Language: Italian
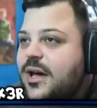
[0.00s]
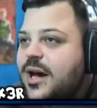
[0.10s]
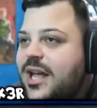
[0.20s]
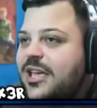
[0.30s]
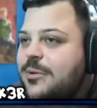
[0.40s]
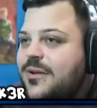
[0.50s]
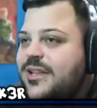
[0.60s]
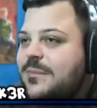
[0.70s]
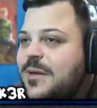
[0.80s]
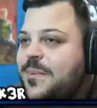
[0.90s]
Allora io provo ad
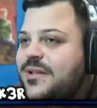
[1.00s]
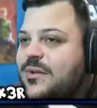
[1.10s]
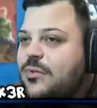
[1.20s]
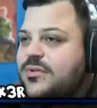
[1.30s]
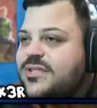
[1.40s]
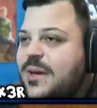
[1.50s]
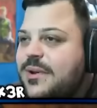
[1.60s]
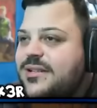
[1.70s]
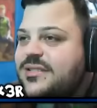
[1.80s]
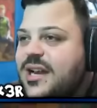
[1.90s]
andarmi a prendere quello
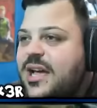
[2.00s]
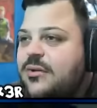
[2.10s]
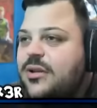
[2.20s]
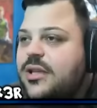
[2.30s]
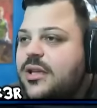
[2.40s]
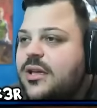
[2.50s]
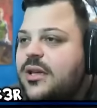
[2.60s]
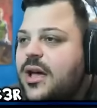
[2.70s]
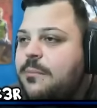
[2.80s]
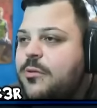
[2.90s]
sniper strano
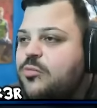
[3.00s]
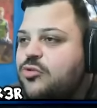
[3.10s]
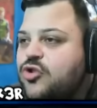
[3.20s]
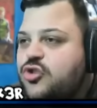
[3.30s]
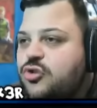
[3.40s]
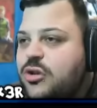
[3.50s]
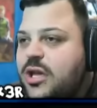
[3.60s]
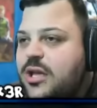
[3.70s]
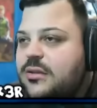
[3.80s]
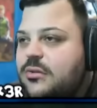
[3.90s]
lì a
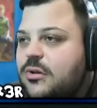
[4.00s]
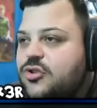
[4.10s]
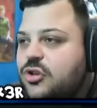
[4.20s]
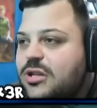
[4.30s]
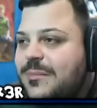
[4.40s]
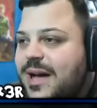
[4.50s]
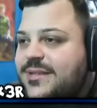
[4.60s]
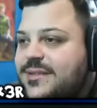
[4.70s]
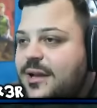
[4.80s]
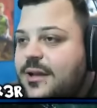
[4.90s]
propulsione, non lo so, de
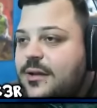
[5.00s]
massa